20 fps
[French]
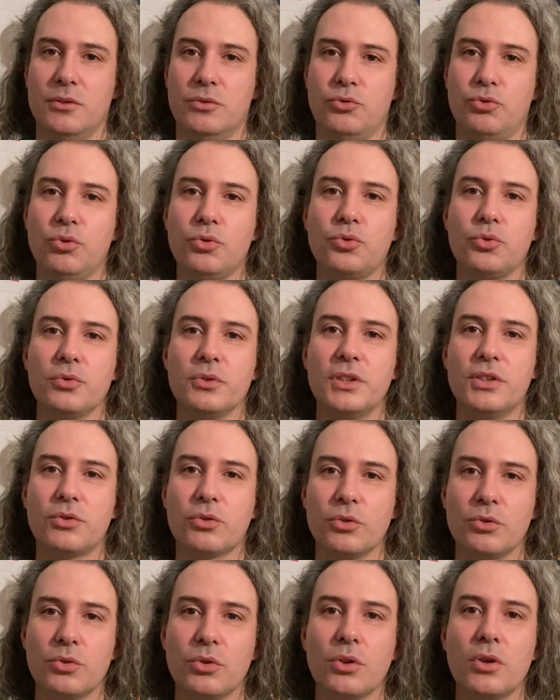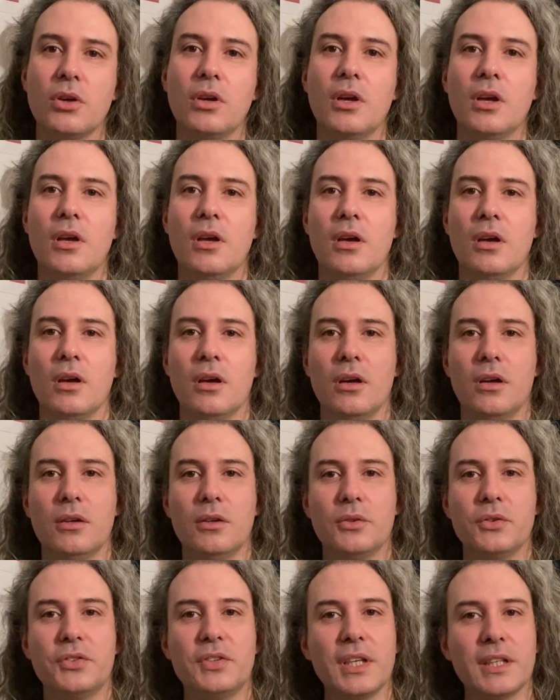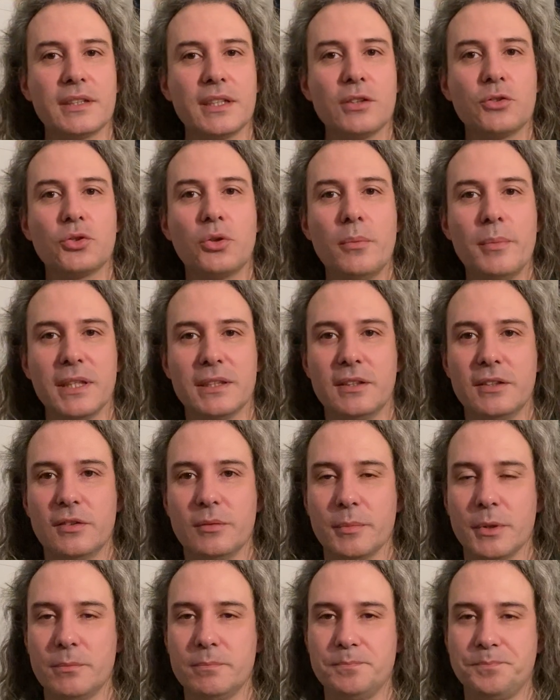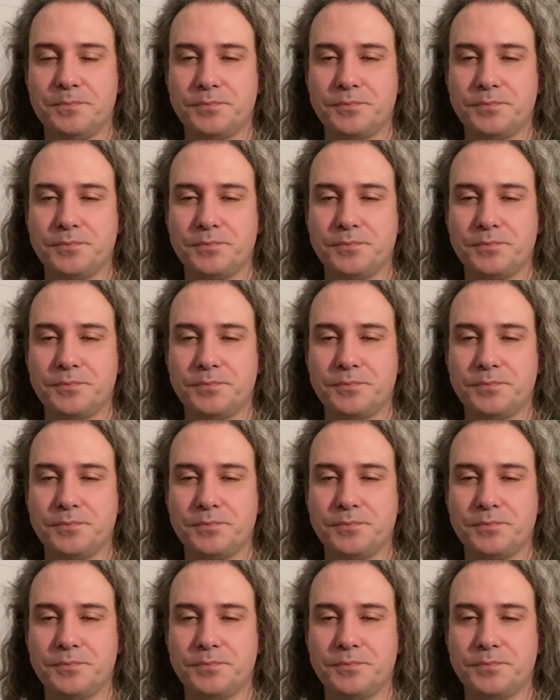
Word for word: sur son disque dur certains traumatismes.